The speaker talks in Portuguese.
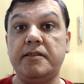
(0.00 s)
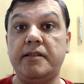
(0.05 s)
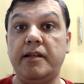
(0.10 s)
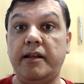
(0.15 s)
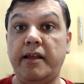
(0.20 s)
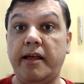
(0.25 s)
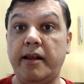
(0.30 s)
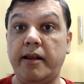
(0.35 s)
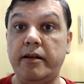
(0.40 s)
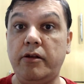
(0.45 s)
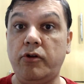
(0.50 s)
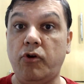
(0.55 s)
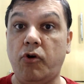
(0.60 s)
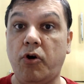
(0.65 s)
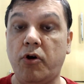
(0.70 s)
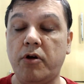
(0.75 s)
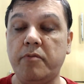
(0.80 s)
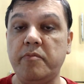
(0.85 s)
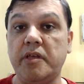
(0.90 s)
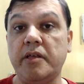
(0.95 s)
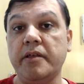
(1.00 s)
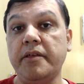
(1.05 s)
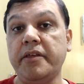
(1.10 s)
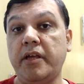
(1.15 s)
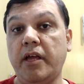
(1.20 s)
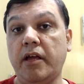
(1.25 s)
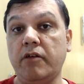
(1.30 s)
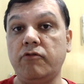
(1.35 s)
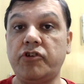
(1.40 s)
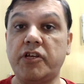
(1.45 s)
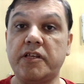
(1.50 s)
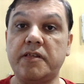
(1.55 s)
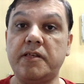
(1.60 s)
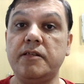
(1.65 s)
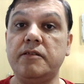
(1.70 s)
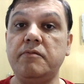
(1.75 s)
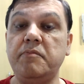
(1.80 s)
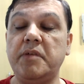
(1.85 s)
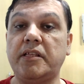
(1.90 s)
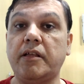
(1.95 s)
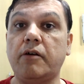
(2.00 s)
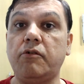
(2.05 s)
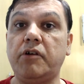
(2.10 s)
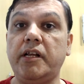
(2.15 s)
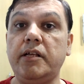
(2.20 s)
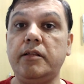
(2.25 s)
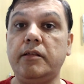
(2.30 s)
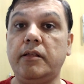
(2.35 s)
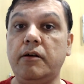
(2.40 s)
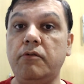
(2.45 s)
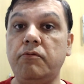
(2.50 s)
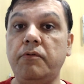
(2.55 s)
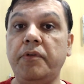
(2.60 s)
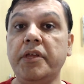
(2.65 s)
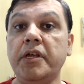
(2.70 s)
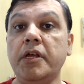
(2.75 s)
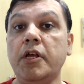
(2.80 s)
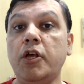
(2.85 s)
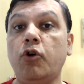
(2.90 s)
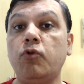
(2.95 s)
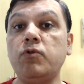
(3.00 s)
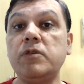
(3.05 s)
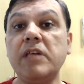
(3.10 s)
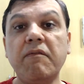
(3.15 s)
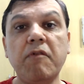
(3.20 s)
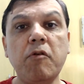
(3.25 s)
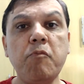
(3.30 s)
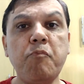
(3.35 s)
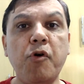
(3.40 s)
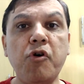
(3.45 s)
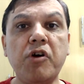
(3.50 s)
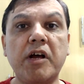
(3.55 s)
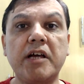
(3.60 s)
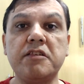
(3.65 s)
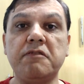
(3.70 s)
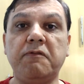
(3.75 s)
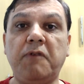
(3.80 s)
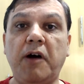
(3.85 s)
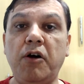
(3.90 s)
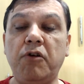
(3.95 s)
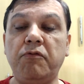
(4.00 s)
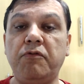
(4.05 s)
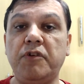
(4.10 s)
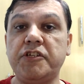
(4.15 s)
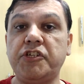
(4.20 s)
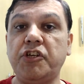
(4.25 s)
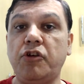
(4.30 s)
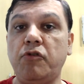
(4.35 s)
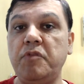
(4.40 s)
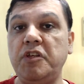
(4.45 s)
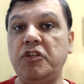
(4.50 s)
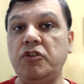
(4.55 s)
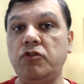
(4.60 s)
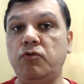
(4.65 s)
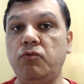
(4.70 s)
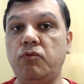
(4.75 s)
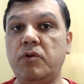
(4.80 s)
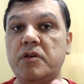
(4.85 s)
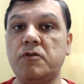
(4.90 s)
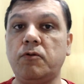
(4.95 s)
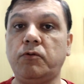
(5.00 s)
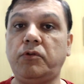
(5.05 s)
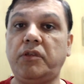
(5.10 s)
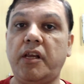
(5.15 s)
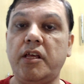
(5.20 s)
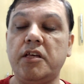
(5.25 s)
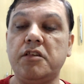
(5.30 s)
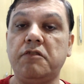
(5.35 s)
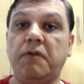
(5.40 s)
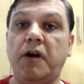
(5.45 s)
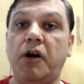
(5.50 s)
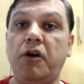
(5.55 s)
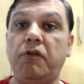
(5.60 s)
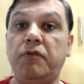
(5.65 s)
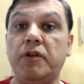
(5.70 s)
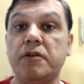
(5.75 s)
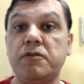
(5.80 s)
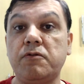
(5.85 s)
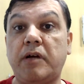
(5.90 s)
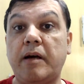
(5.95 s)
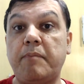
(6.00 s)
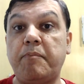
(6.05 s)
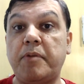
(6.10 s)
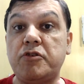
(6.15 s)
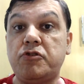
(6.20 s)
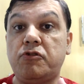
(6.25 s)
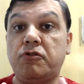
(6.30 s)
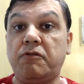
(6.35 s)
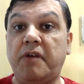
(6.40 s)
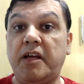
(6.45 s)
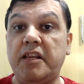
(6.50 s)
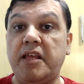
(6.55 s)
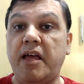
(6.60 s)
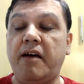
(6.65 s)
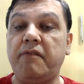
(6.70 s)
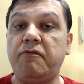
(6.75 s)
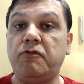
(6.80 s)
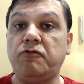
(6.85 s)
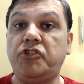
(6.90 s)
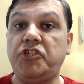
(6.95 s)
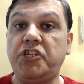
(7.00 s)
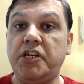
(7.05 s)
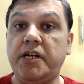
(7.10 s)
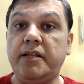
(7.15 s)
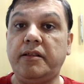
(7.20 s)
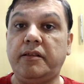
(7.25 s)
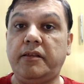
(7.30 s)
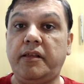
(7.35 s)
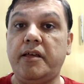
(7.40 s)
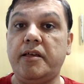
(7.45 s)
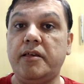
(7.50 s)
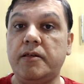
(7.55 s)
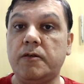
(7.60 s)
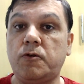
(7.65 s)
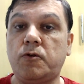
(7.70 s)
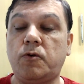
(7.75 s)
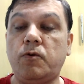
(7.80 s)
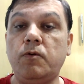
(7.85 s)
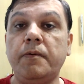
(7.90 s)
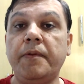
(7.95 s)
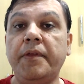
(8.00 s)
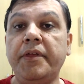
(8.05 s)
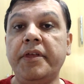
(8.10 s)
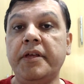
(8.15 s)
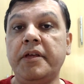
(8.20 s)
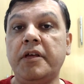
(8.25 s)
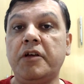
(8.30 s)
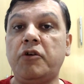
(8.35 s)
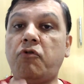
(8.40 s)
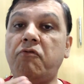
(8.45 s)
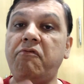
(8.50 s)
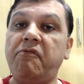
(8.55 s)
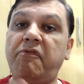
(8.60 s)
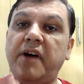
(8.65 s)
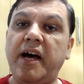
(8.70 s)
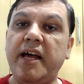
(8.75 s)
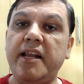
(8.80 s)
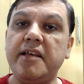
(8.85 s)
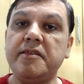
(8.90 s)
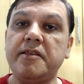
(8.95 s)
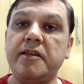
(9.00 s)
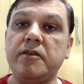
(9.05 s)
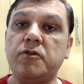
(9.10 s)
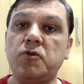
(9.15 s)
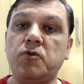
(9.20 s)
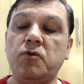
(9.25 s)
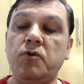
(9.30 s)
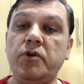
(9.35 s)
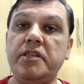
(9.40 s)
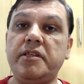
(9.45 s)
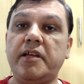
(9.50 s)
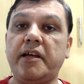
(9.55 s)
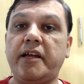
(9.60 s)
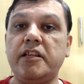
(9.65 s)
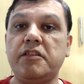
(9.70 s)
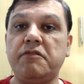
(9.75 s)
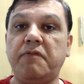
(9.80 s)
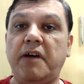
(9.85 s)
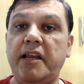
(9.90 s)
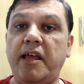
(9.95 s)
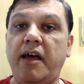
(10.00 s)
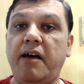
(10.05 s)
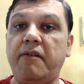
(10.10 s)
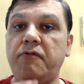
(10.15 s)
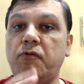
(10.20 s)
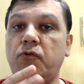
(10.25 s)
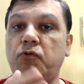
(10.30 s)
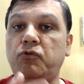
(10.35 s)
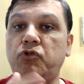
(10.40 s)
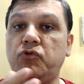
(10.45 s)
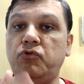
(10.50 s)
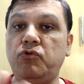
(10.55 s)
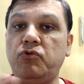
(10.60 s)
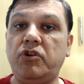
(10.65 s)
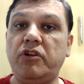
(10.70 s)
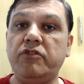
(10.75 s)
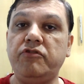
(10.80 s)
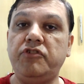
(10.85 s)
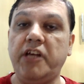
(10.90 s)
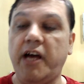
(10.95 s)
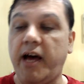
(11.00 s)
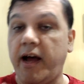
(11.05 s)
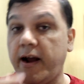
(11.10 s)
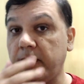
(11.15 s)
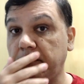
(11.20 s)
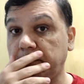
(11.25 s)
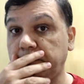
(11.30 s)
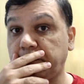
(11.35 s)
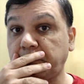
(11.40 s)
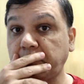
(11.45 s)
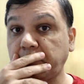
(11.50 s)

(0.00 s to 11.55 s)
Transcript: dele era enorme, era é um chassis de metal grandão. Usavam poucas válvulas, geralmente duas ou três válvulas, um capacitor variável gigantesco, com várias seções, é aqueles variável no núcleo de ar,